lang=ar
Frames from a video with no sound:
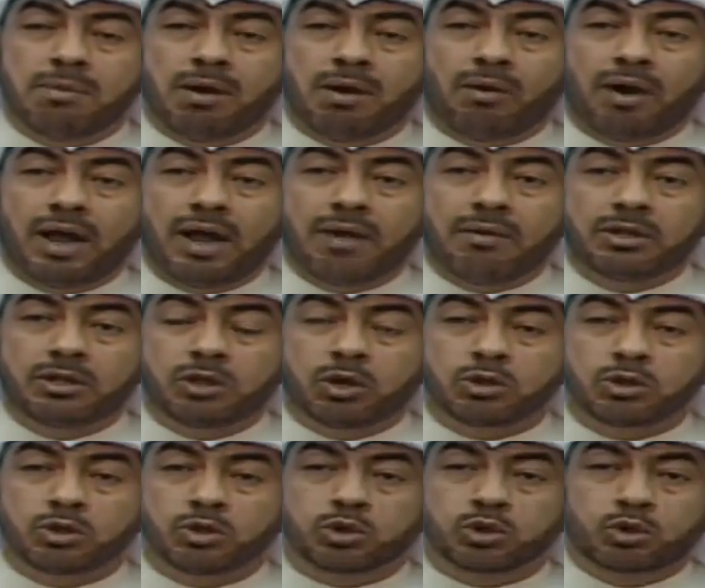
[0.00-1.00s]
وعلى وجه
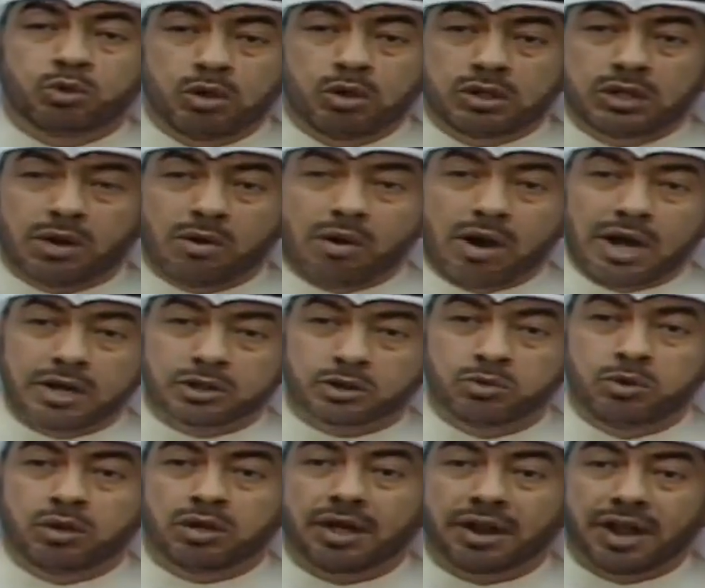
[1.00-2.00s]
خصوص كل الدوائر صنع
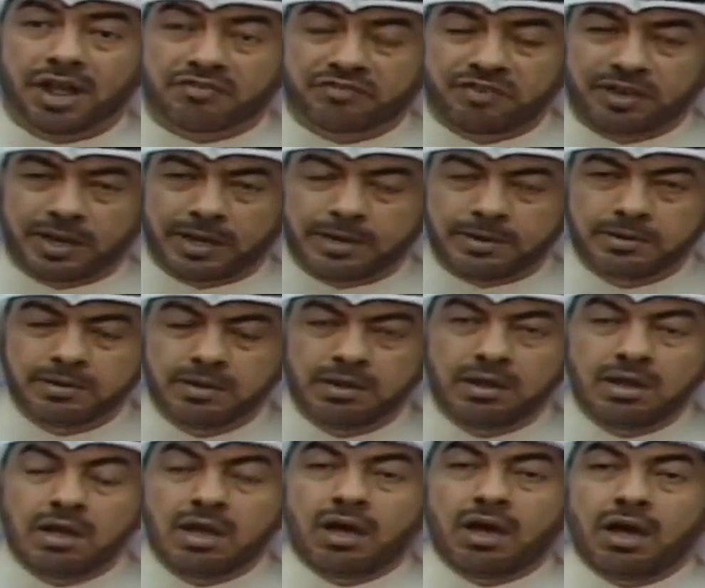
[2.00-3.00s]
القرار فيها
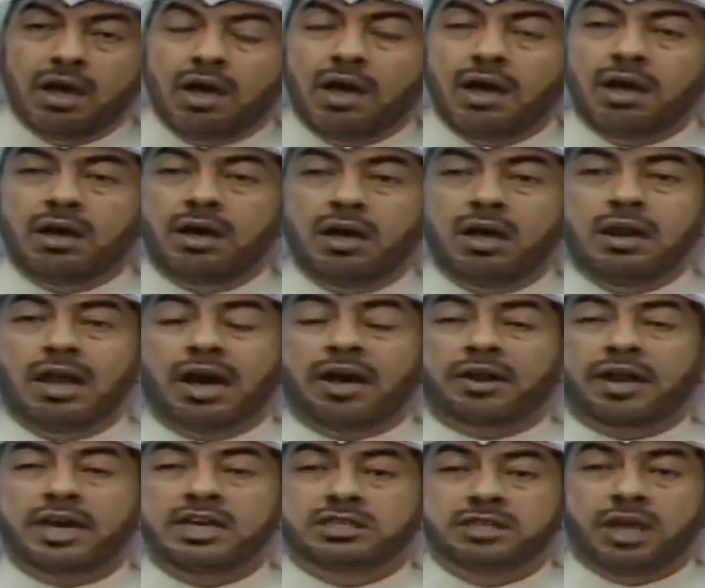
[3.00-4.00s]
آه، الاخ
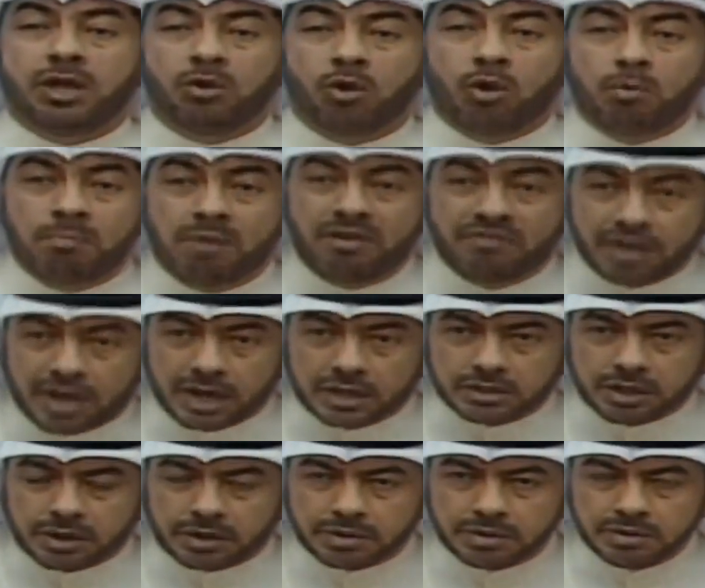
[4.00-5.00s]
الرئيس نحن امه في
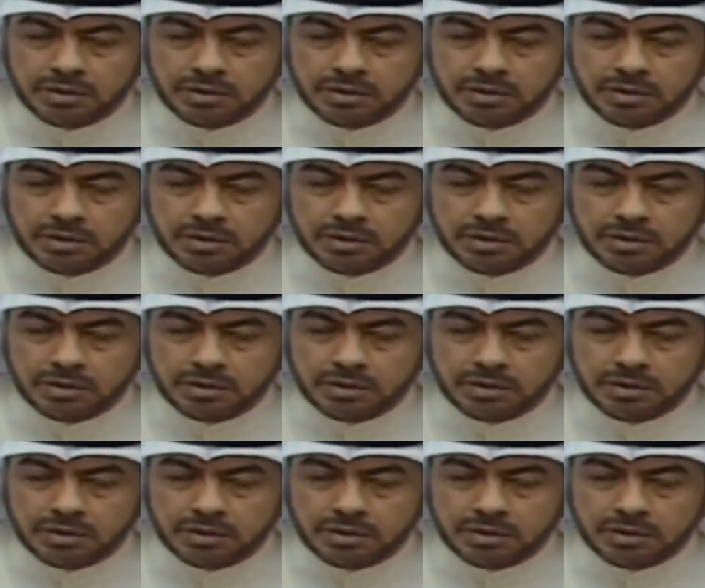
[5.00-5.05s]
خطر